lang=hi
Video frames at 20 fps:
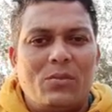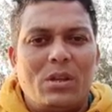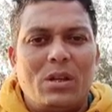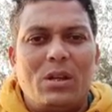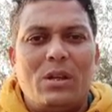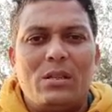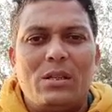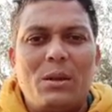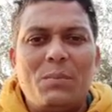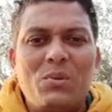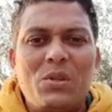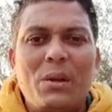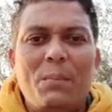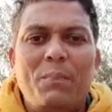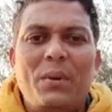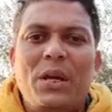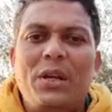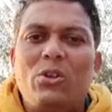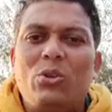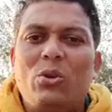uh, सबसे
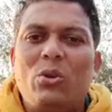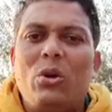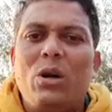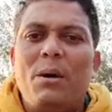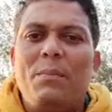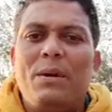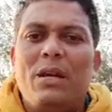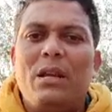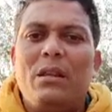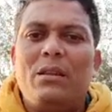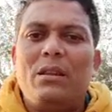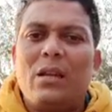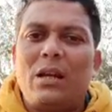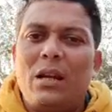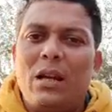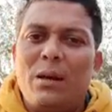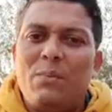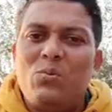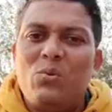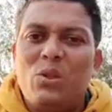बेस्ट तो हमारा
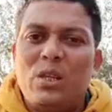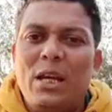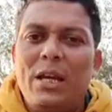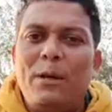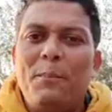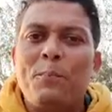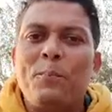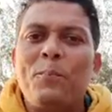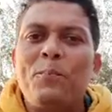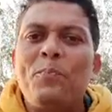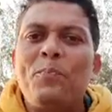तालाब से ही